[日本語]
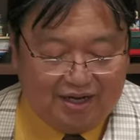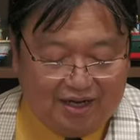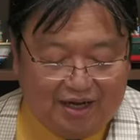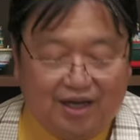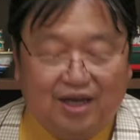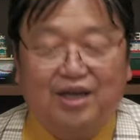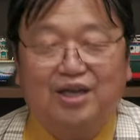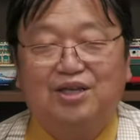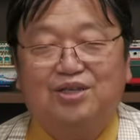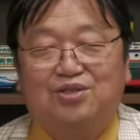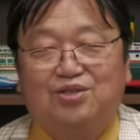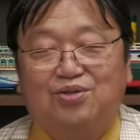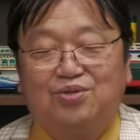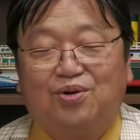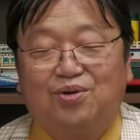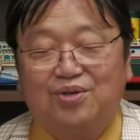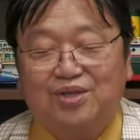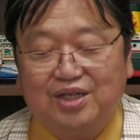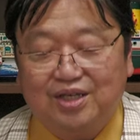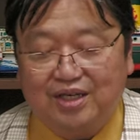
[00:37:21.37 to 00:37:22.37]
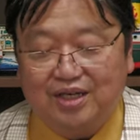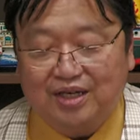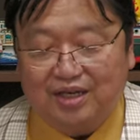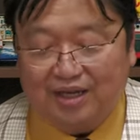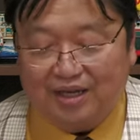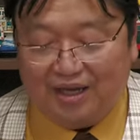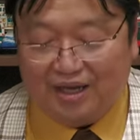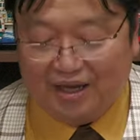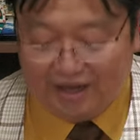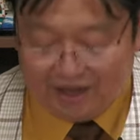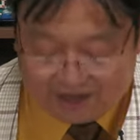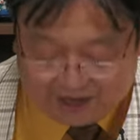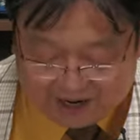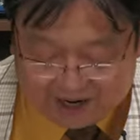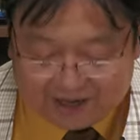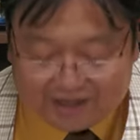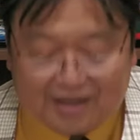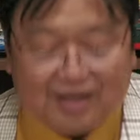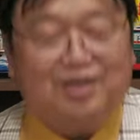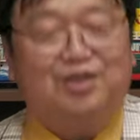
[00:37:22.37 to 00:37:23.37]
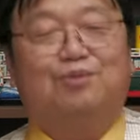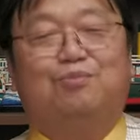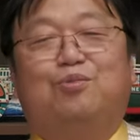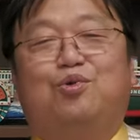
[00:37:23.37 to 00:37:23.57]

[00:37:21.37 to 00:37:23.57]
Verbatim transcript: えー、すごい映画です。